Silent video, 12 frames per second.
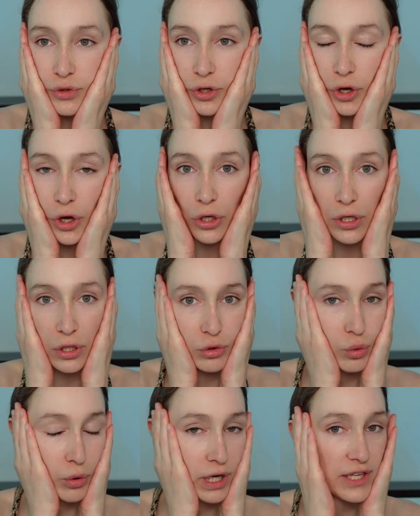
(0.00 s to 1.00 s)
non ho eh,
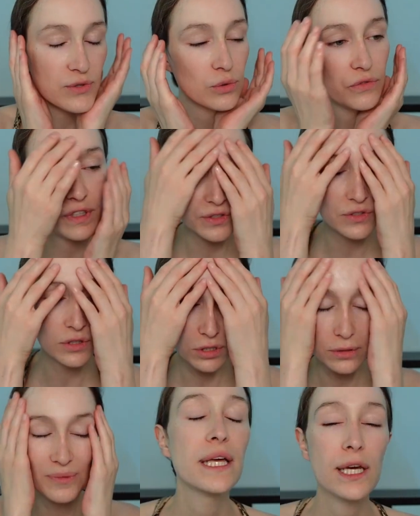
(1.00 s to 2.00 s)
nulla sul
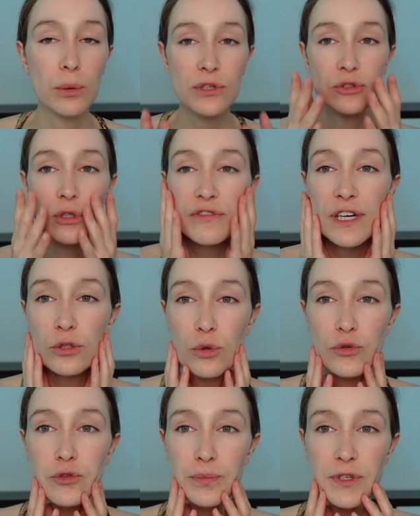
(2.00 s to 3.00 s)
viso e questo effetto
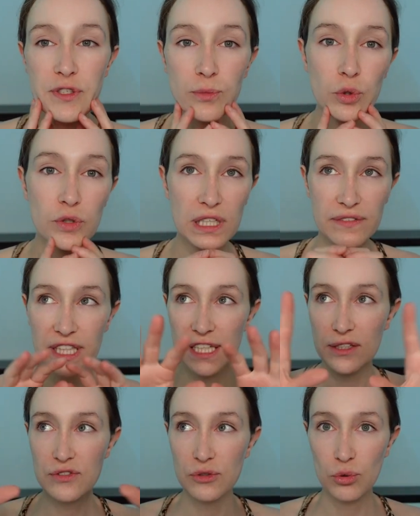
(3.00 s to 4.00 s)
super smooth che
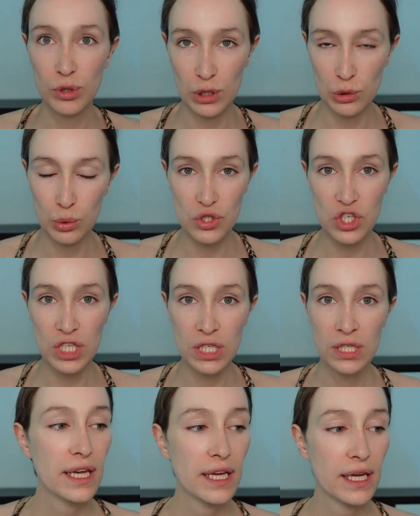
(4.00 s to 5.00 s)
vedete sono le
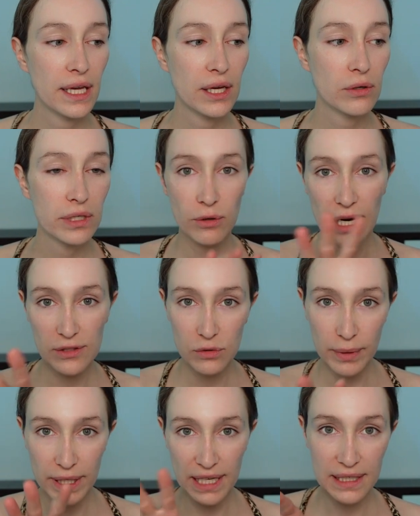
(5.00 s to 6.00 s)
luci e ho regolato
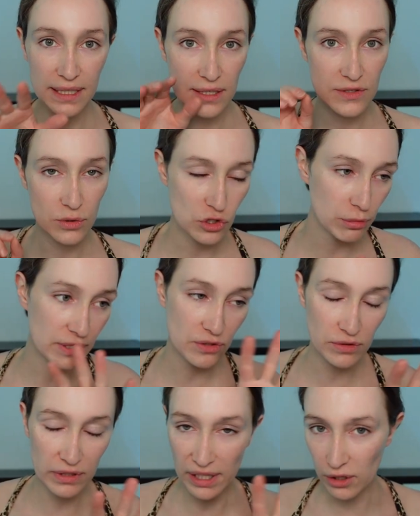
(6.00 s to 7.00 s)
bene l'ISO, insomma
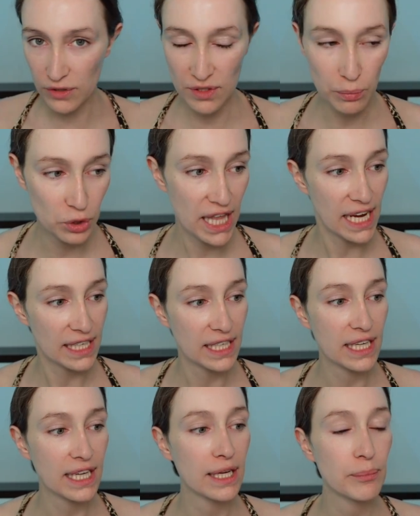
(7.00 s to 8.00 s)
sono delle cose un po'
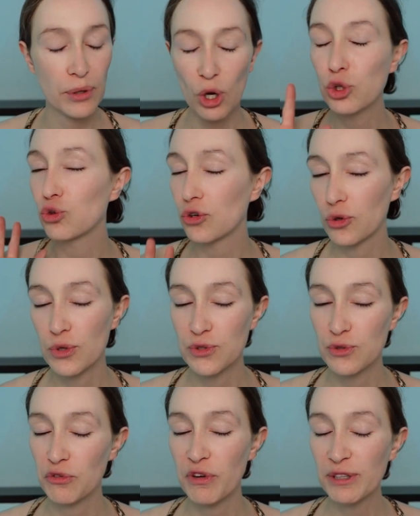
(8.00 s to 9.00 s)
tecniche, però adoro
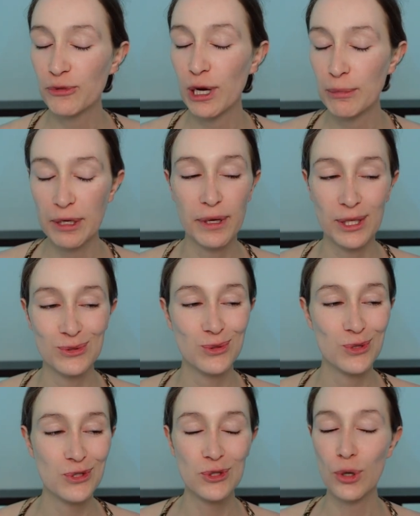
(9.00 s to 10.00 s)
questo effetto alla Barbara
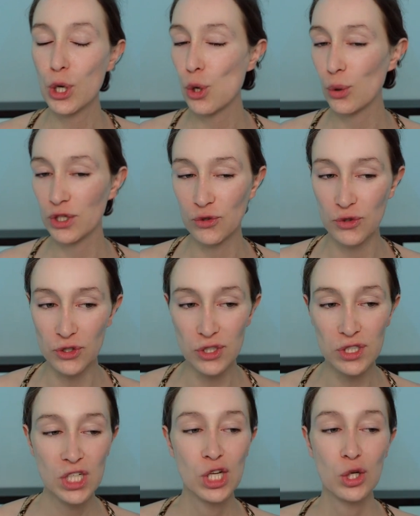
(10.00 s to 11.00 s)
D'Urso, lo
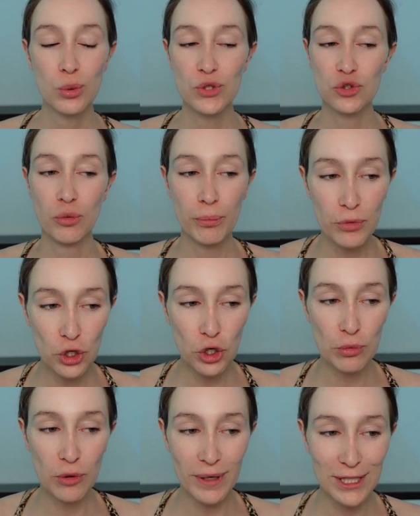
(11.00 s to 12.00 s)
adoro. Questo è un
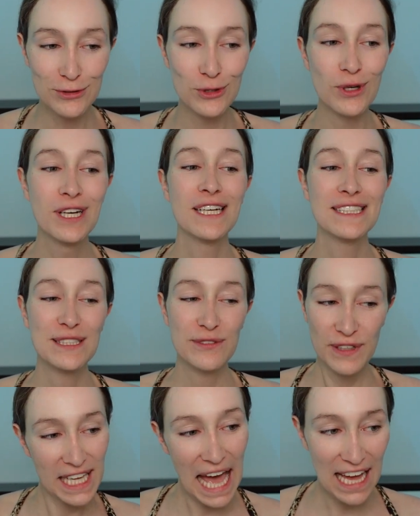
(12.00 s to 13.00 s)
mio momento di
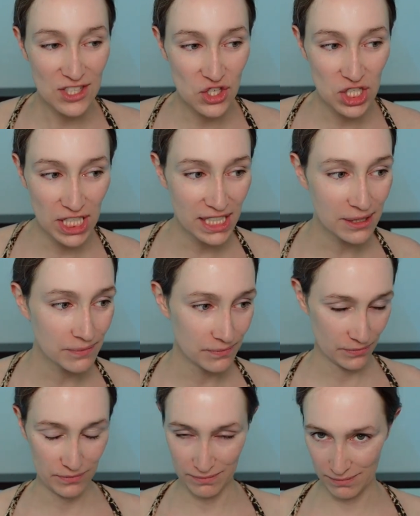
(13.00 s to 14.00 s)
figaggine.
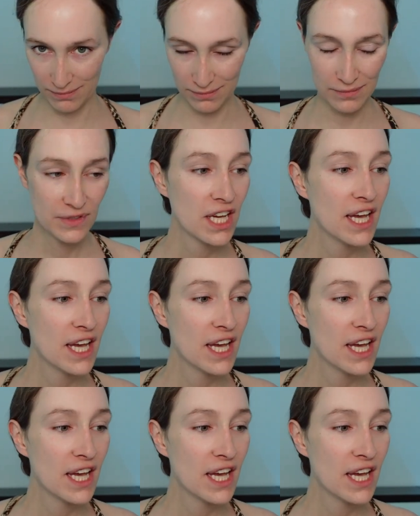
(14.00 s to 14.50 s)
Mm.